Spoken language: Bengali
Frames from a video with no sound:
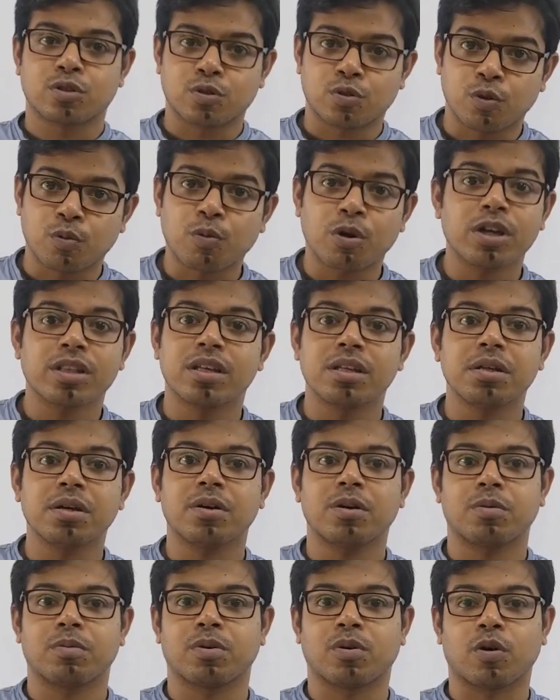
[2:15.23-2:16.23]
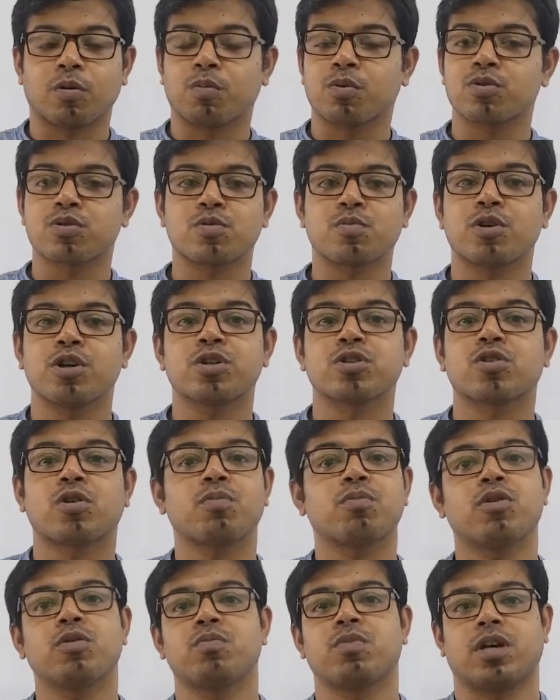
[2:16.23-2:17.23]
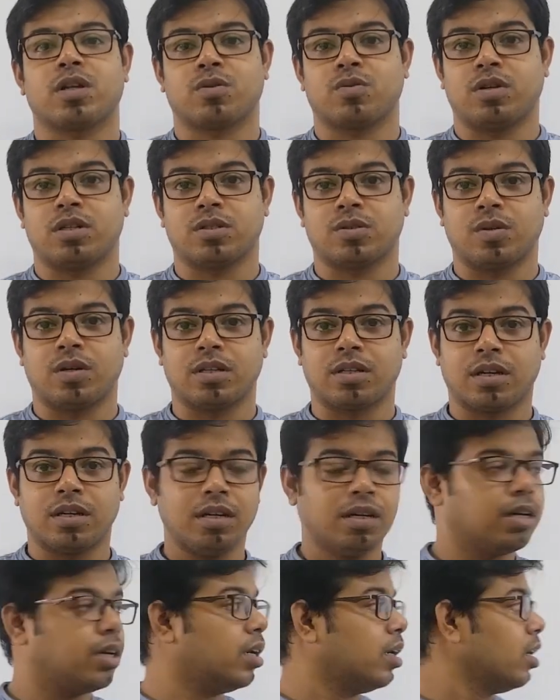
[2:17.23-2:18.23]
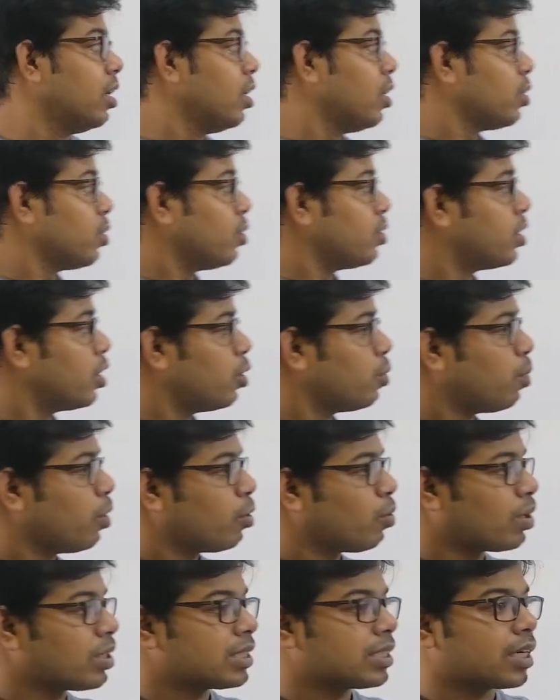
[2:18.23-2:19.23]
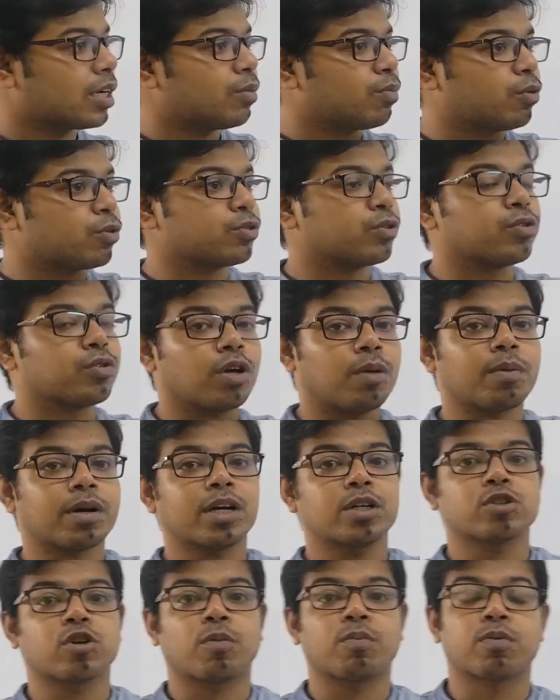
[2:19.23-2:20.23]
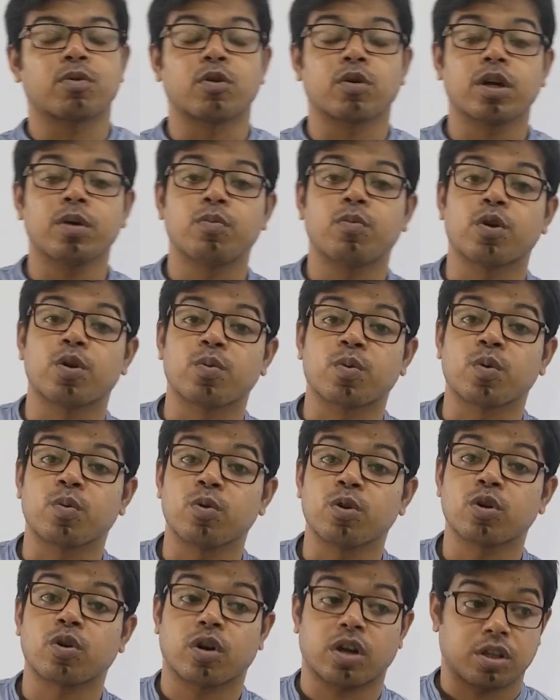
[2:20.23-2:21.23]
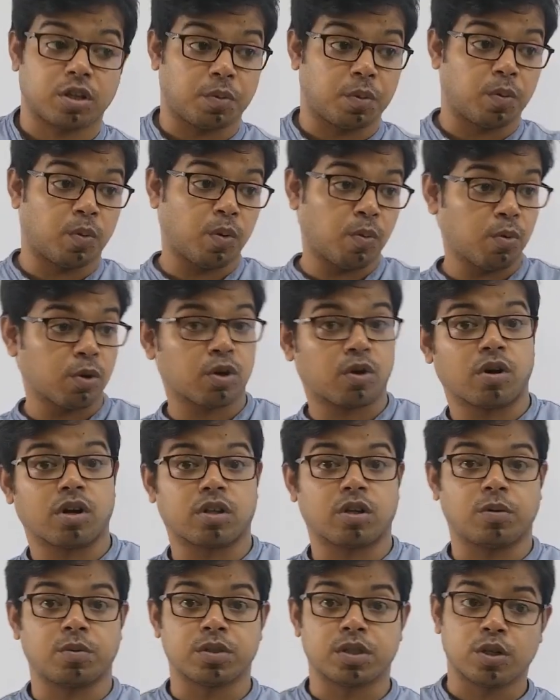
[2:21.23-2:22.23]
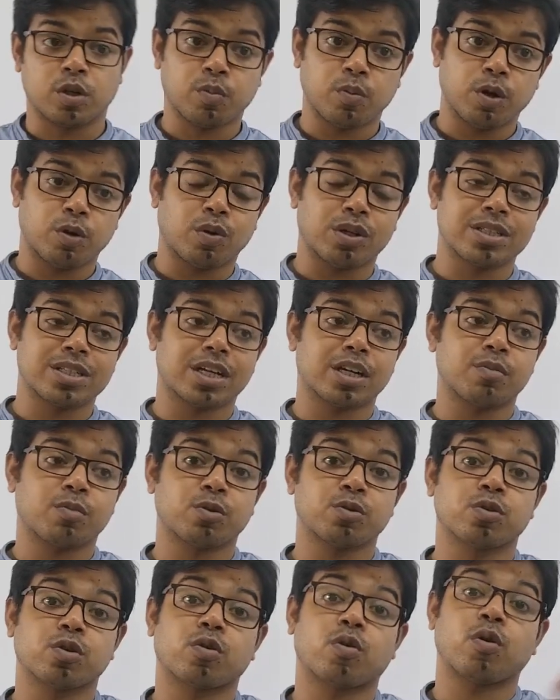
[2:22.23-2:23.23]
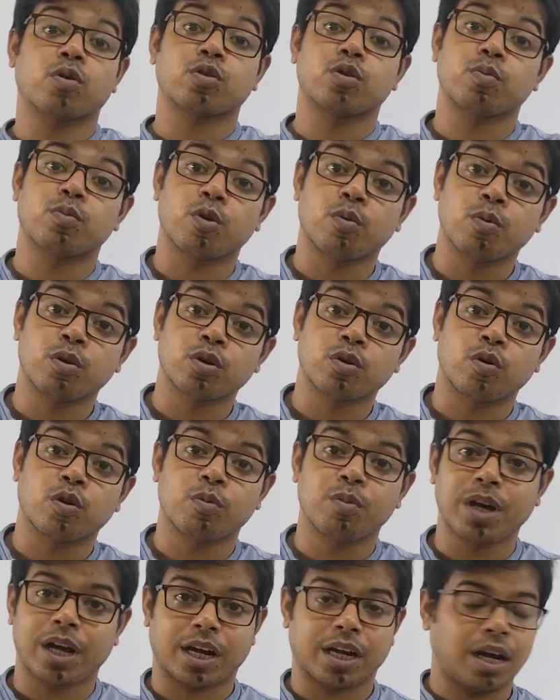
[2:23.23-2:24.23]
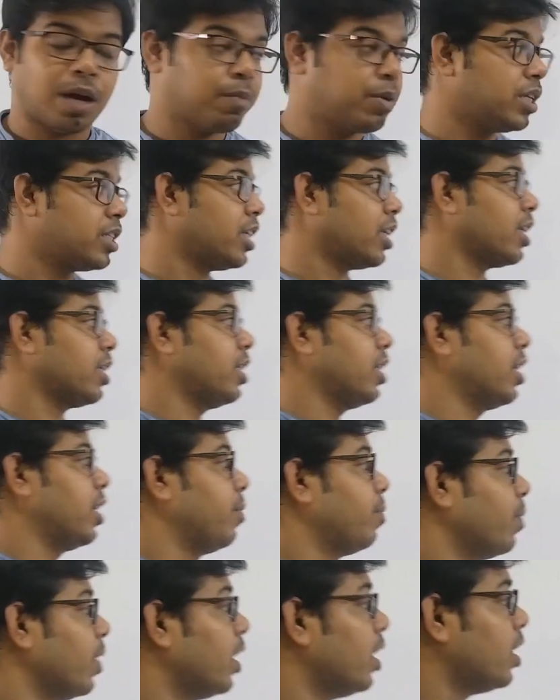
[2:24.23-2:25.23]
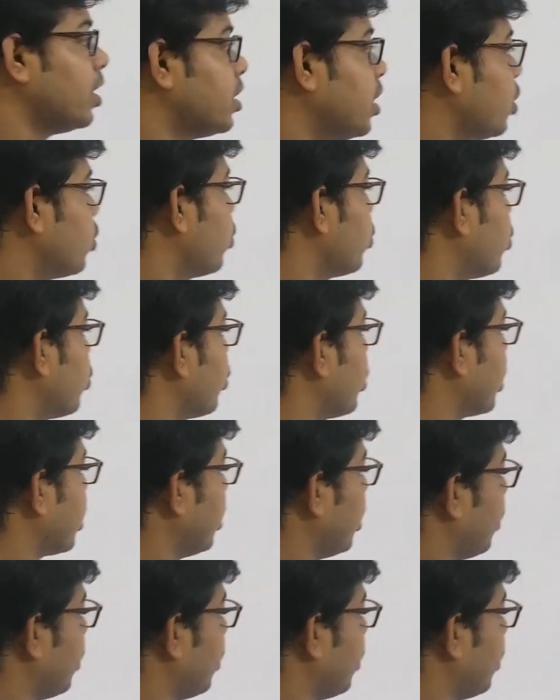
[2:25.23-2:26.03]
সময় দিতে হবে অল্প সময়ে সম্ভব না তো আসলে তাই না তো জিরো পয়েন্ট ওয়ান সেকেন্ড পর্যন্ত আমাকে শব্দকে পরিভ্রমণ করাতে হবে ভ্রমণ করাতে হবে জিরো পয়েন্ট ওয়ান সেকেন্ড পর্যন্ত কত ভ্রমণ করবে আগে আমরা সেটা দেখি সেই সূত্রটা কি